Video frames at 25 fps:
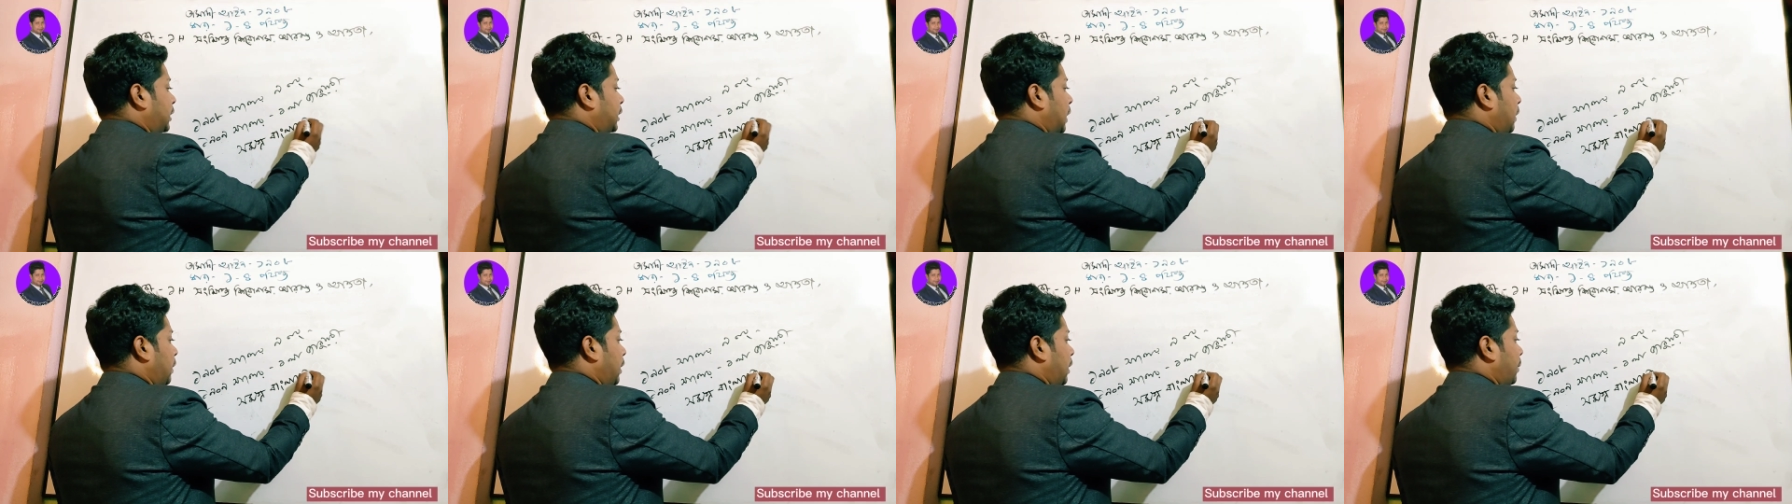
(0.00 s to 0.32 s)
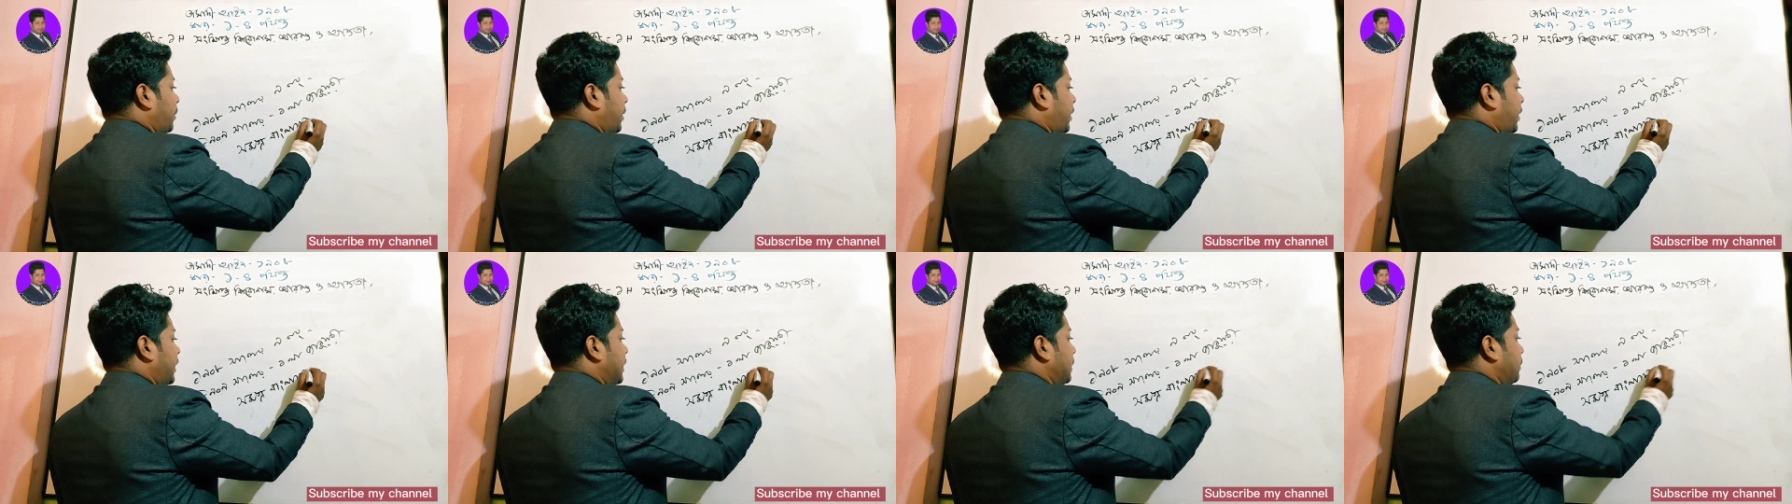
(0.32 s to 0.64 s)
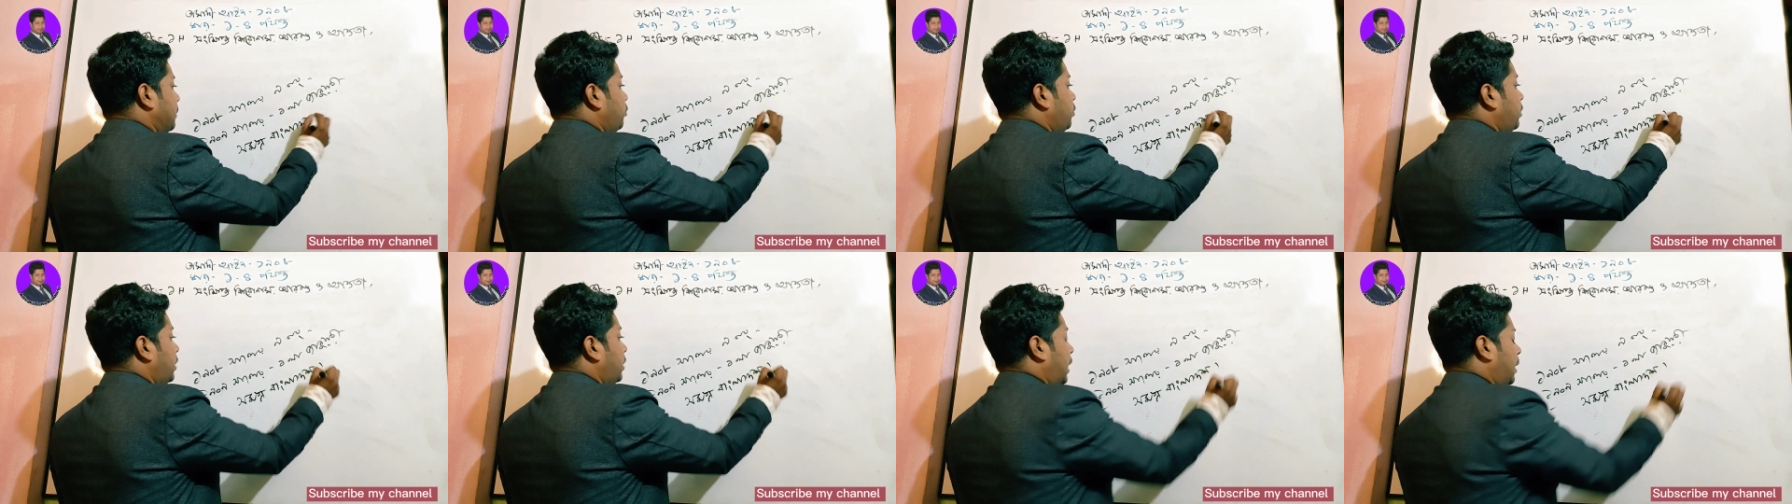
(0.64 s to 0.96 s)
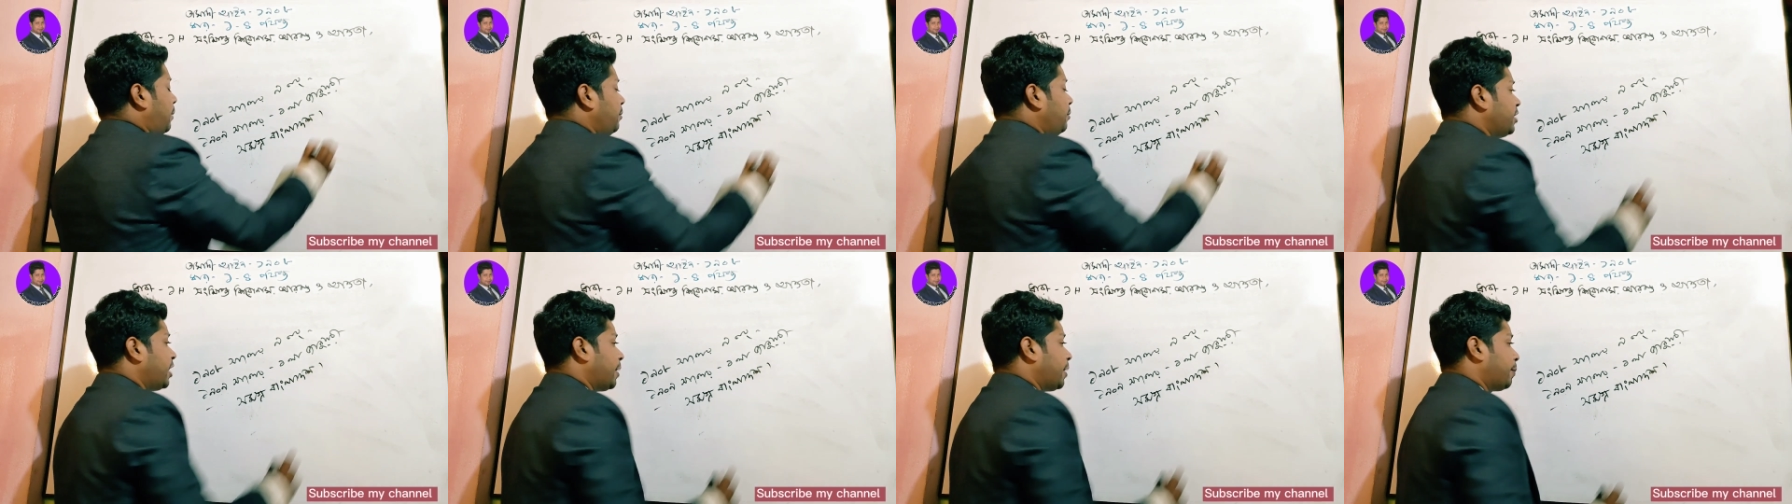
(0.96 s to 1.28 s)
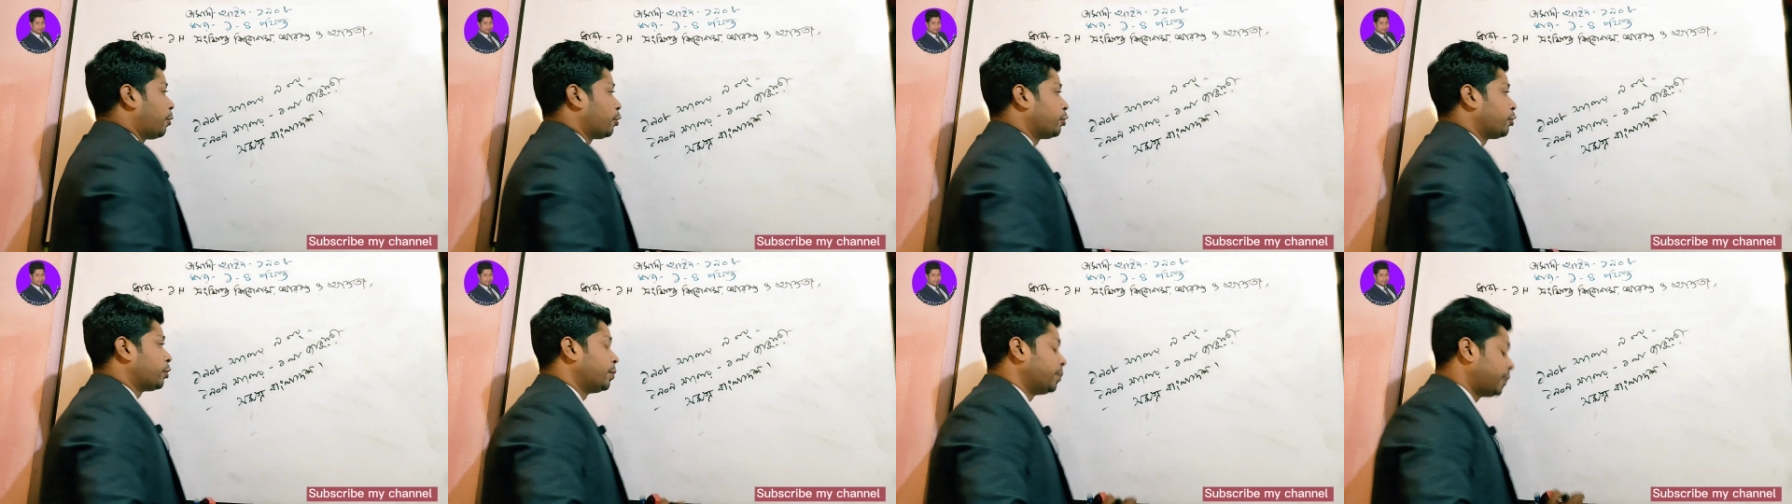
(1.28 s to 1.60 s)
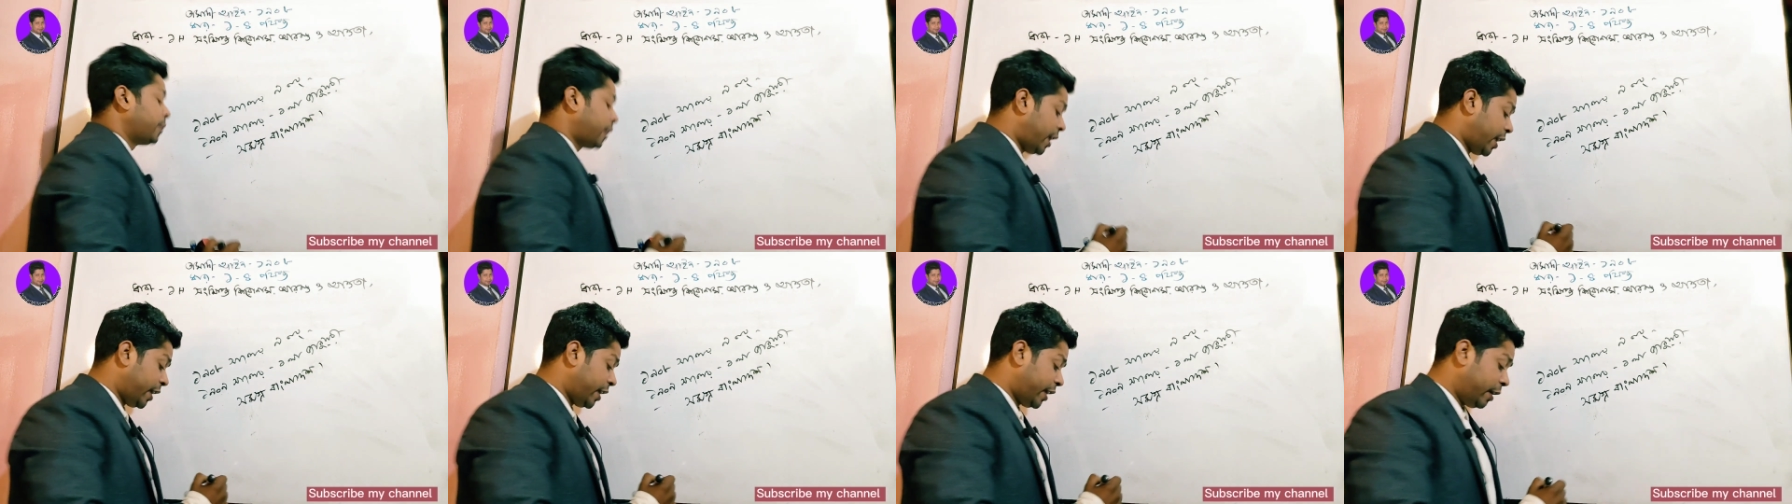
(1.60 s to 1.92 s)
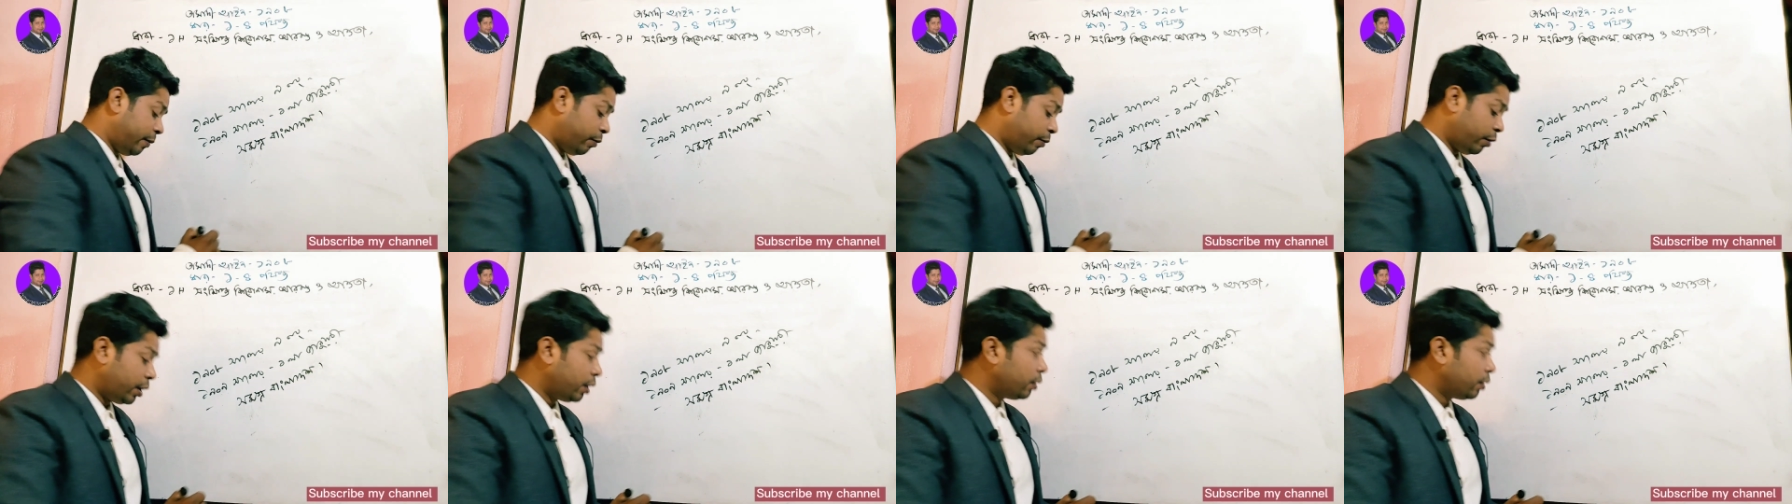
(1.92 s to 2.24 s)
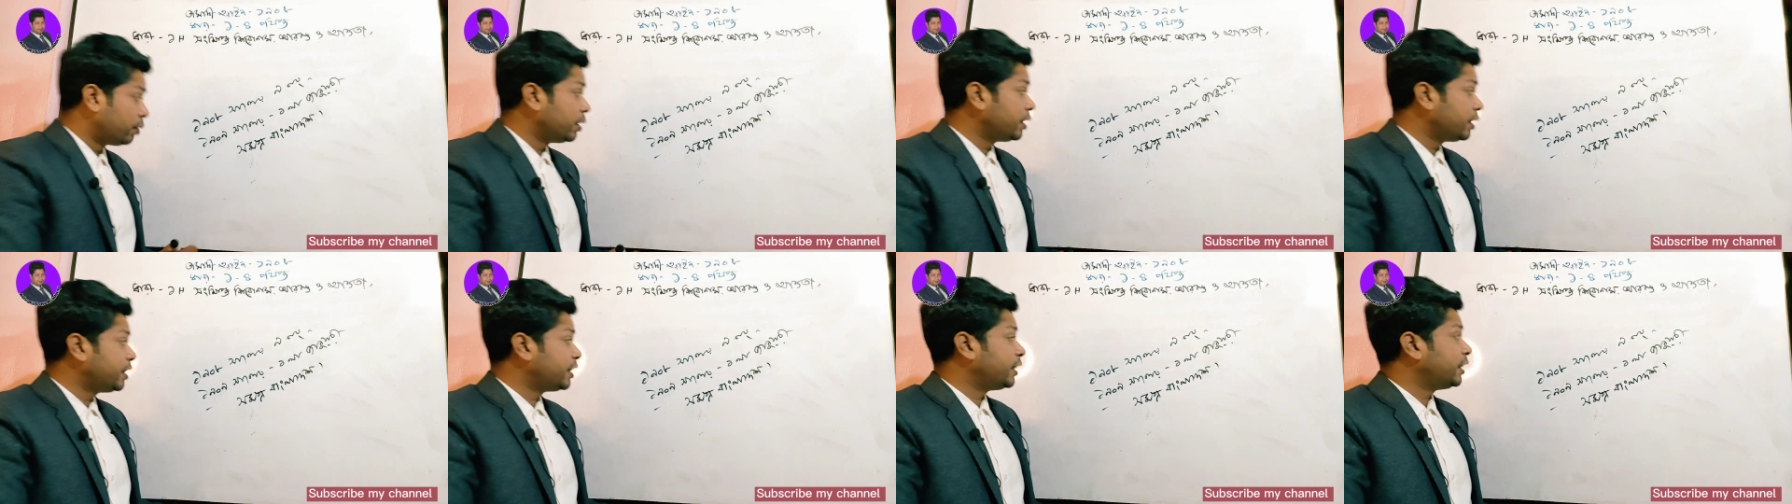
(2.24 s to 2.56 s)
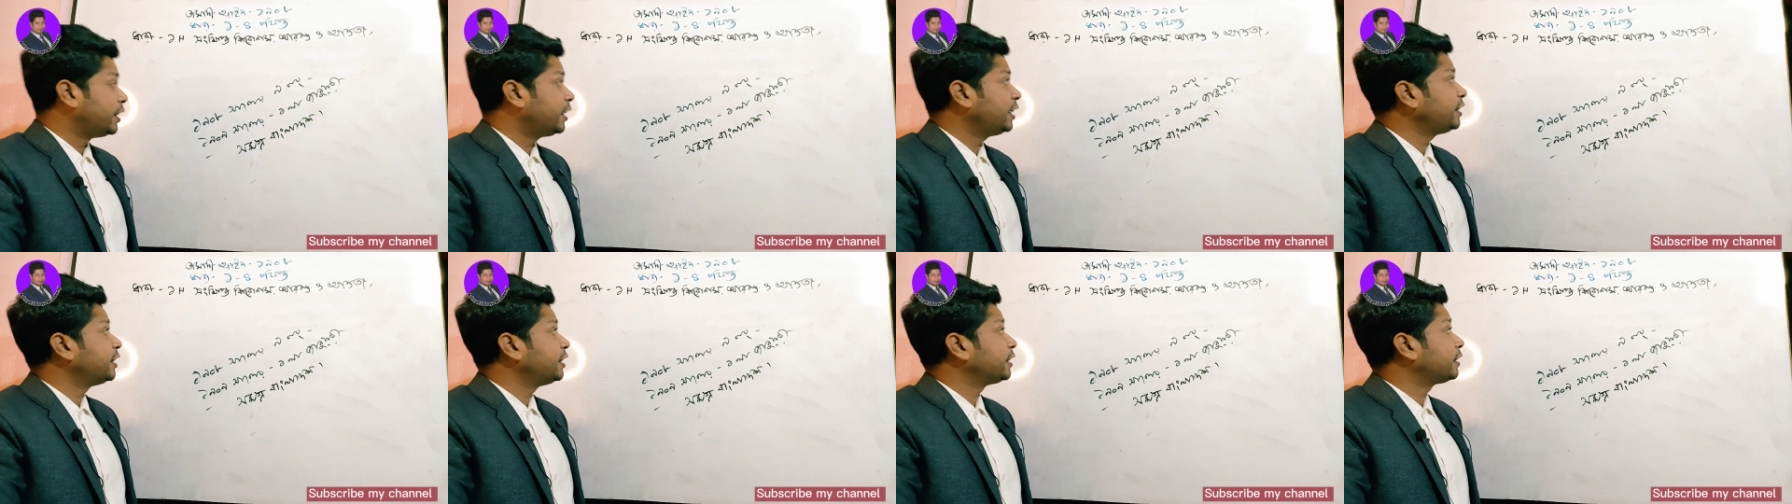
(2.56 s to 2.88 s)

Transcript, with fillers: তাহলে আমরা কি বুঝলাম যে প্রথম দ্বারায় কি বলা হয়েছে